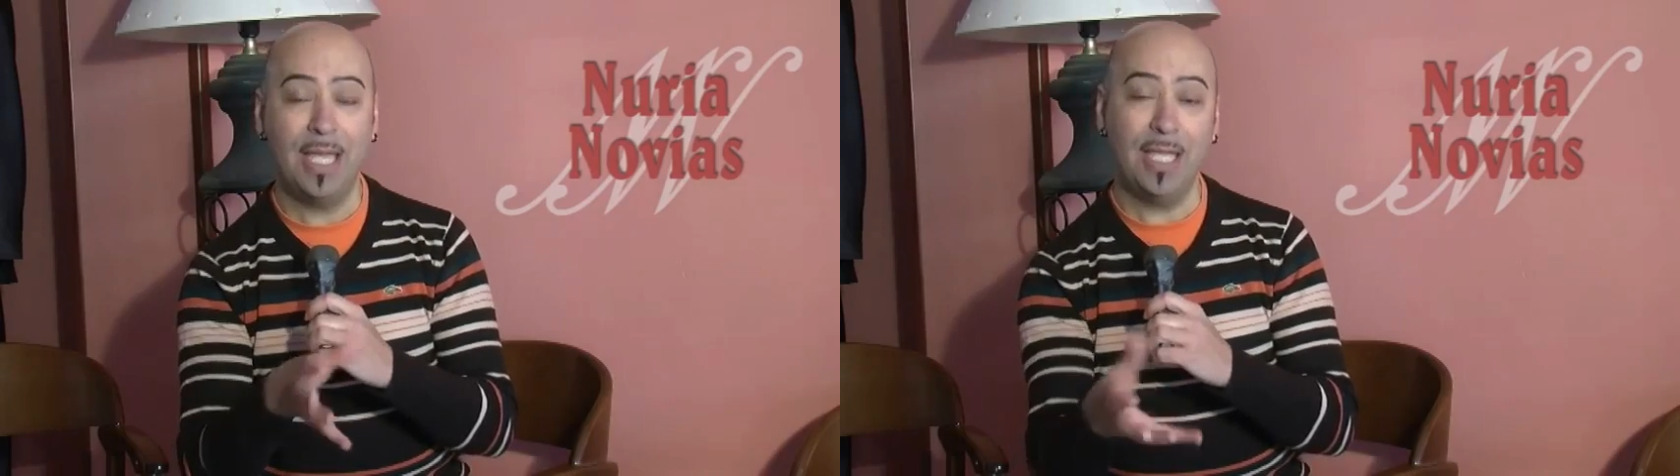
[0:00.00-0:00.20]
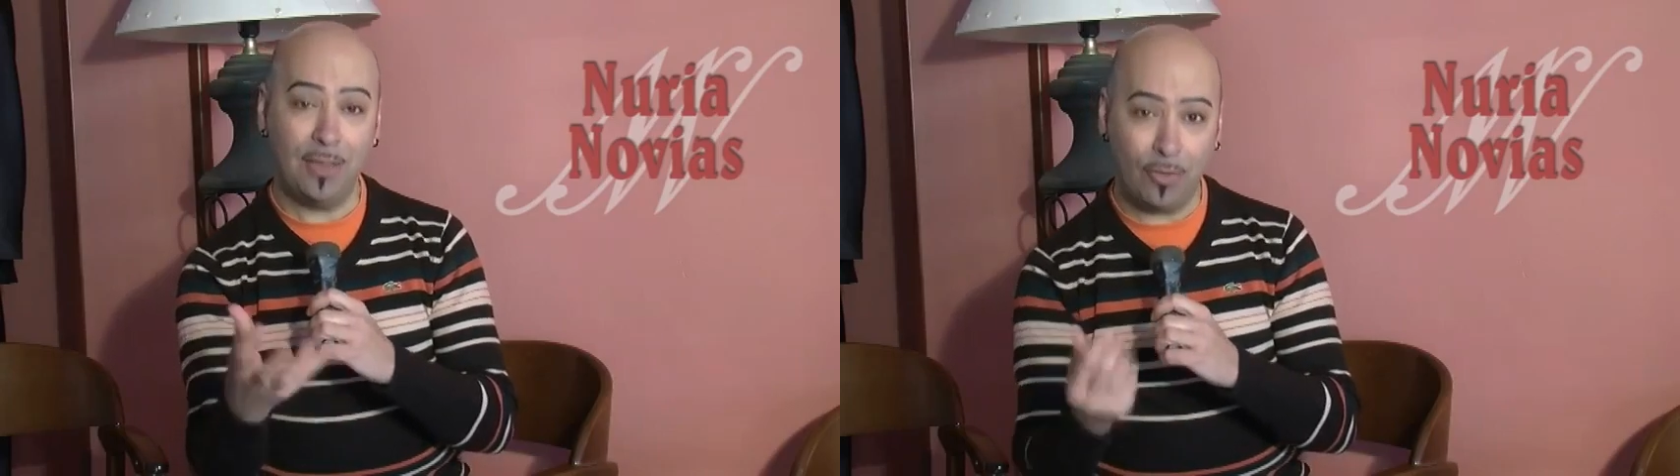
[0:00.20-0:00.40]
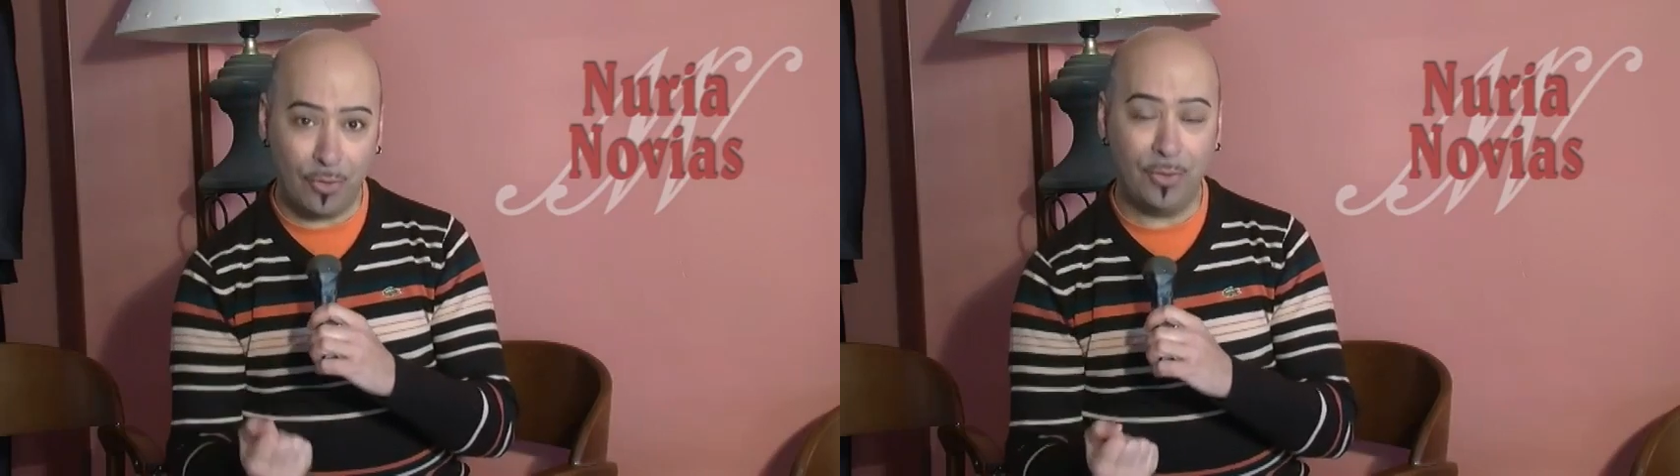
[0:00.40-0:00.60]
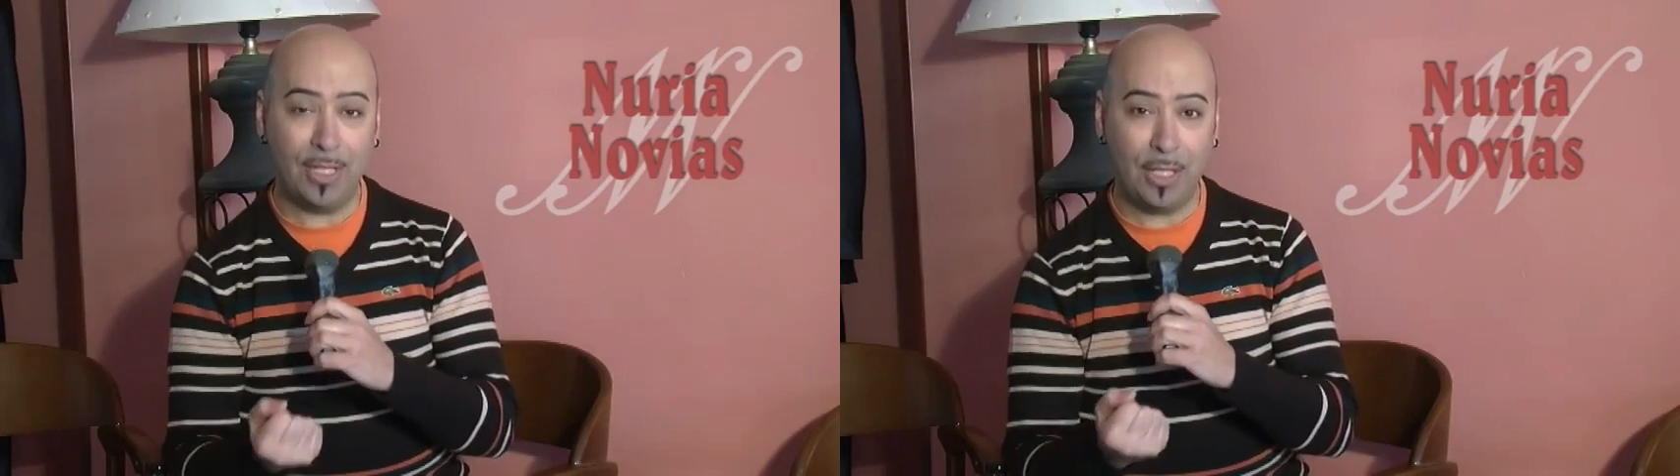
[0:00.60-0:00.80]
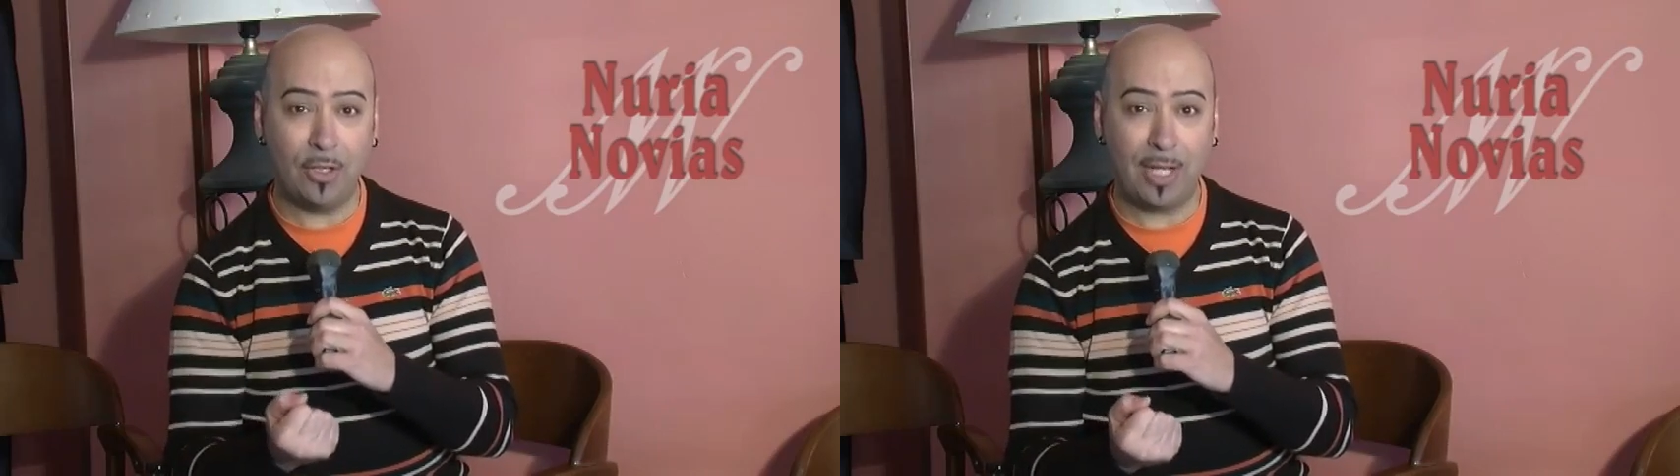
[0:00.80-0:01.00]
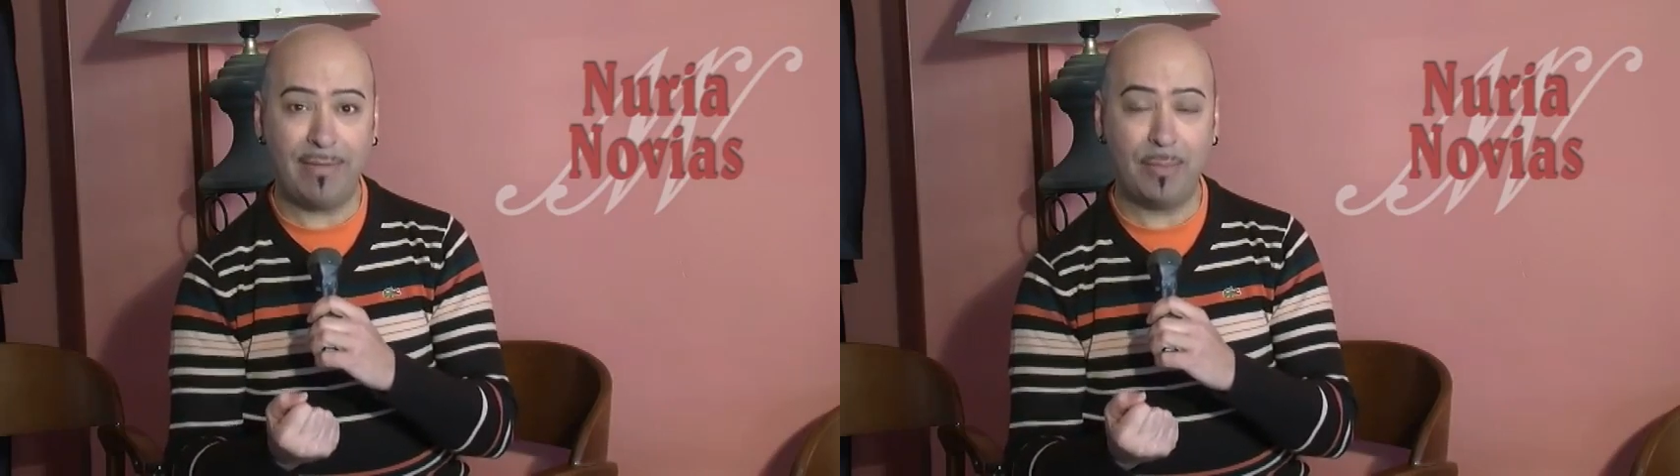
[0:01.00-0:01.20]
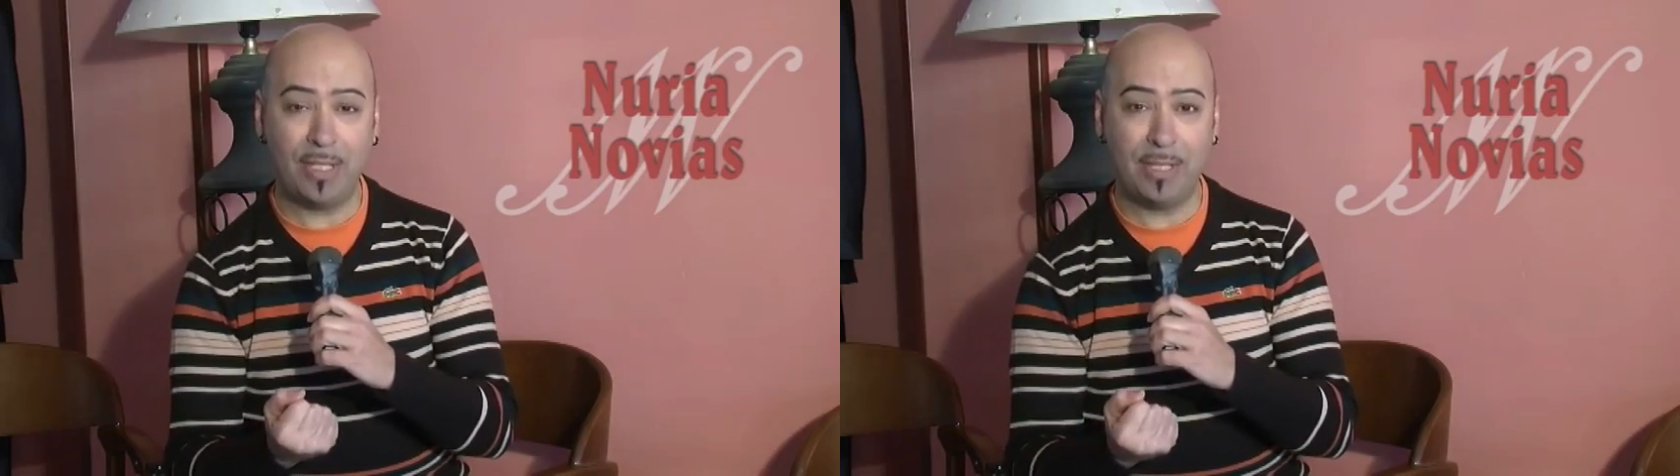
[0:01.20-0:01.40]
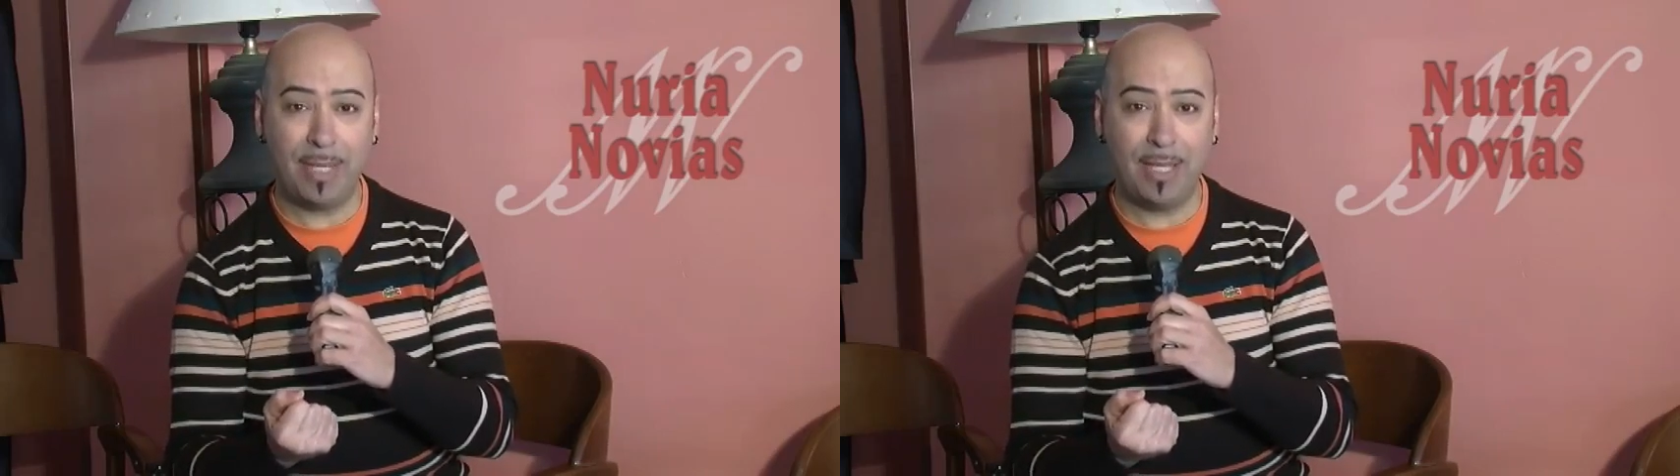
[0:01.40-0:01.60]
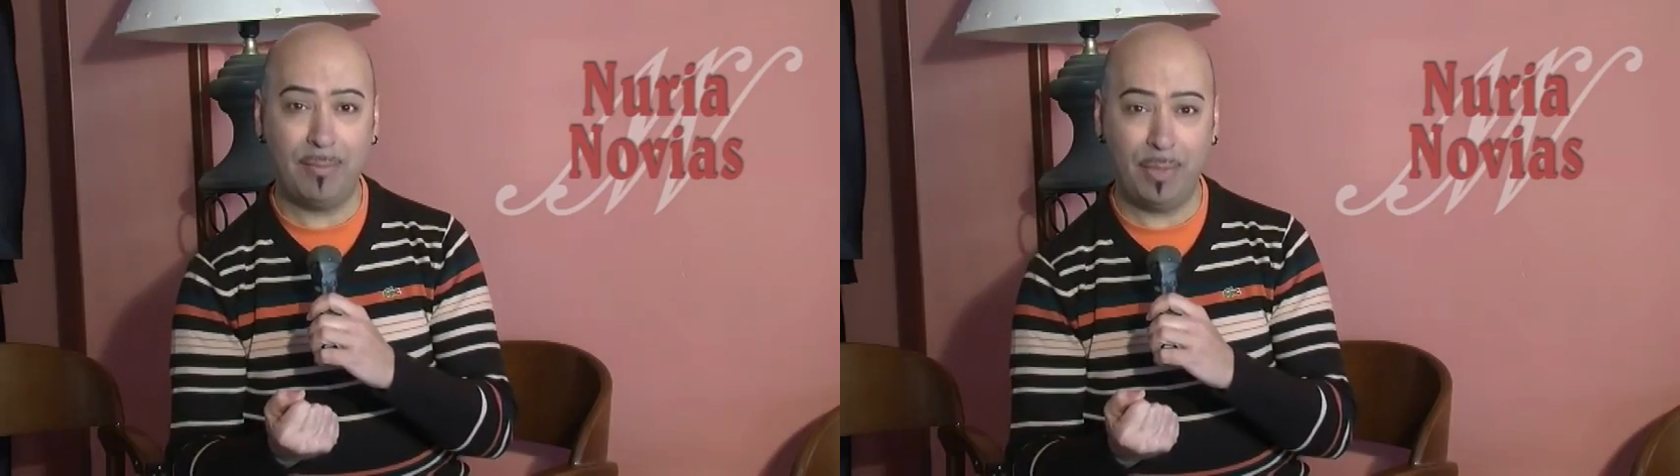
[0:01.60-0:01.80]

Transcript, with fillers: y donde nos la vamos a llevar de